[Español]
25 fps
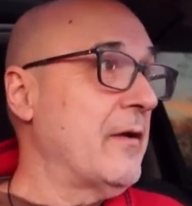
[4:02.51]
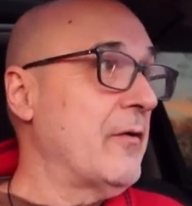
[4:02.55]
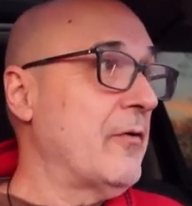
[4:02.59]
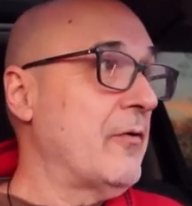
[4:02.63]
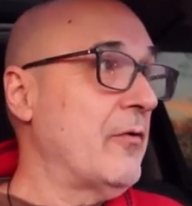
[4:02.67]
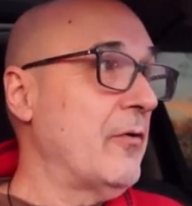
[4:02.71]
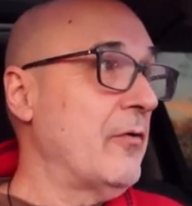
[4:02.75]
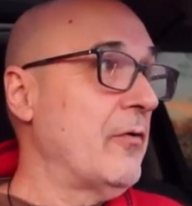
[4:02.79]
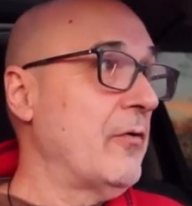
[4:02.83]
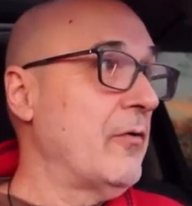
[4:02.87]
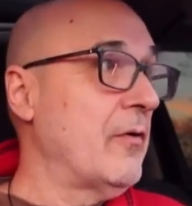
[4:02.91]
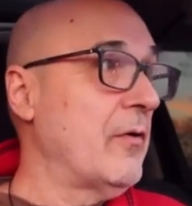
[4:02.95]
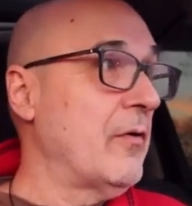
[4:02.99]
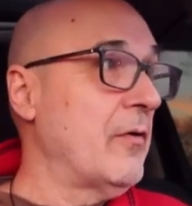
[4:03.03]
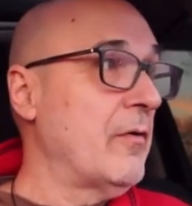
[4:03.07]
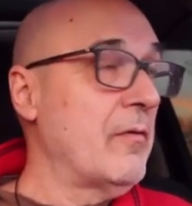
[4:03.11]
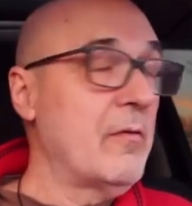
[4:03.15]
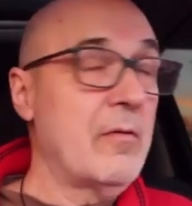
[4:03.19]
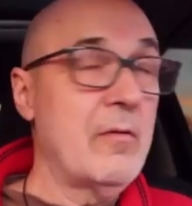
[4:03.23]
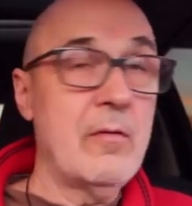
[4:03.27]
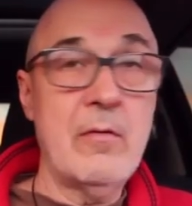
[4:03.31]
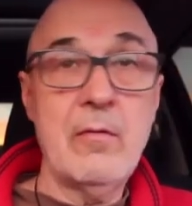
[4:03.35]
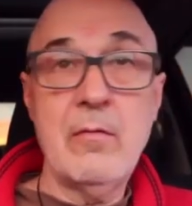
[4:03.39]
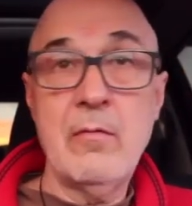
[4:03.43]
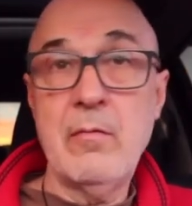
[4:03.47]

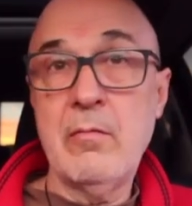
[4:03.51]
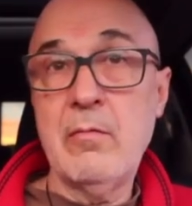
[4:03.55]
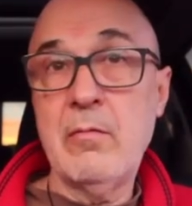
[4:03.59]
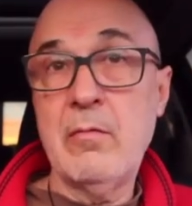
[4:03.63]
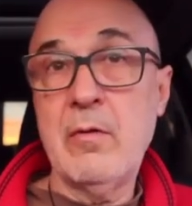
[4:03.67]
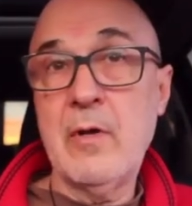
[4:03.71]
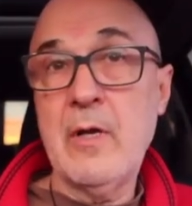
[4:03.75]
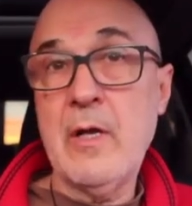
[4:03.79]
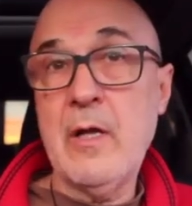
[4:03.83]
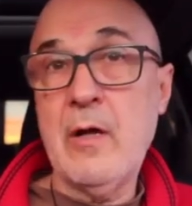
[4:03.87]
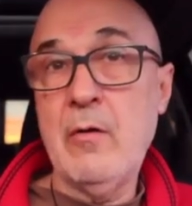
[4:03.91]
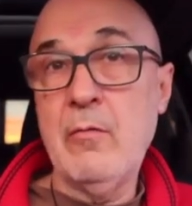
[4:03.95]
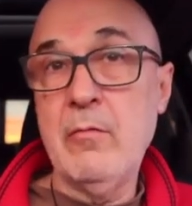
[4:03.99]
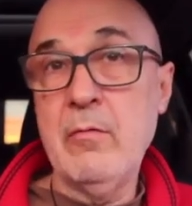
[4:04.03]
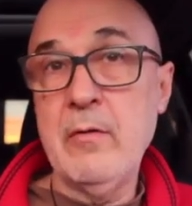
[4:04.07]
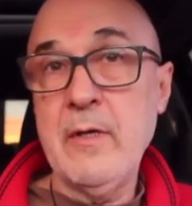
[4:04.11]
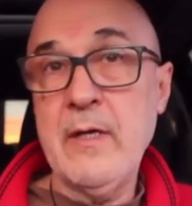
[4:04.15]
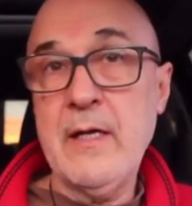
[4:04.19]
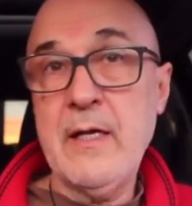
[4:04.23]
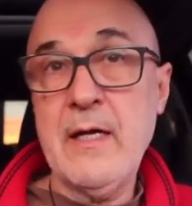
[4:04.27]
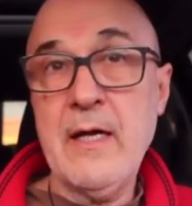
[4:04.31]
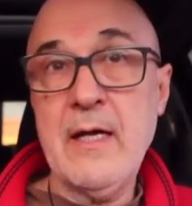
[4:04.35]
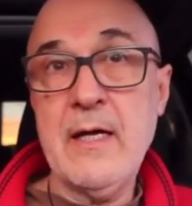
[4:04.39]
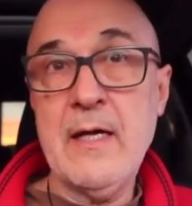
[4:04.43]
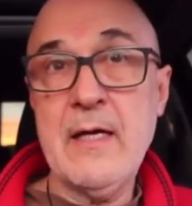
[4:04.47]
con la
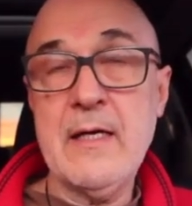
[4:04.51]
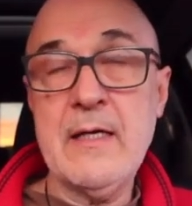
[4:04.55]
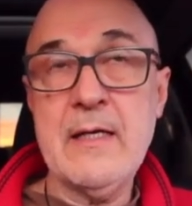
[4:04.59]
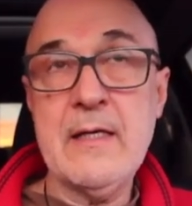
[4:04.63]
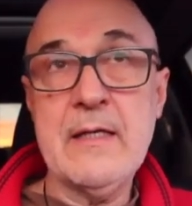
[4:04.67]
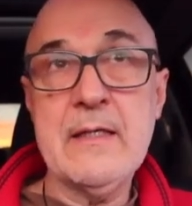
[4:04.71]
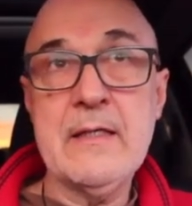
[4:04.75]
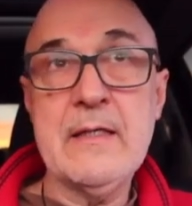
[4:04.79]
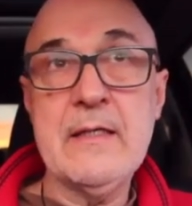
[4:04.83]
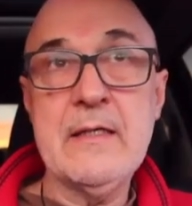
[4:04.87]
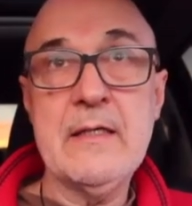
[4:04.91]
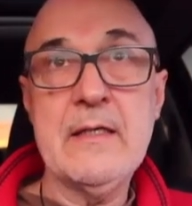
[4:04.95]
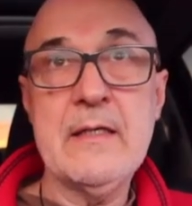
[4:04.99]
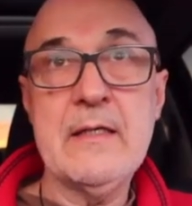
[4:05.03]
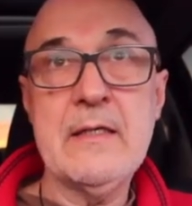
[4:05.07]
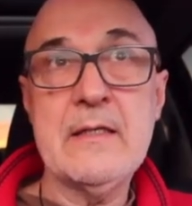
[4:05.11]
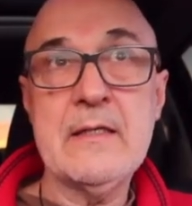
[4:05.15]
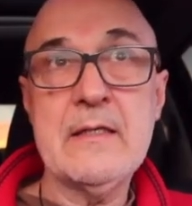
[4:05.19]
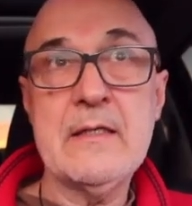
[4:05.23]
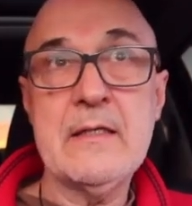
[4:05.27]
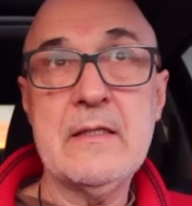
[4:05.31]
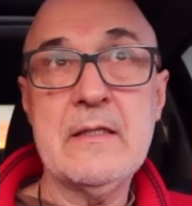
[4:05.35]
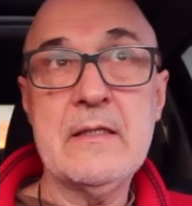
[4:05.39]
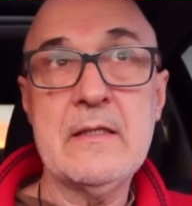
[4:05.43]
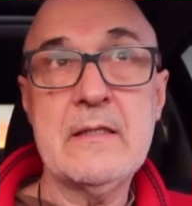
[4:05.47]
única
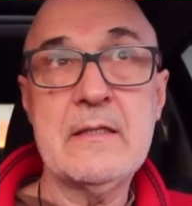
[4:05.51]
eh,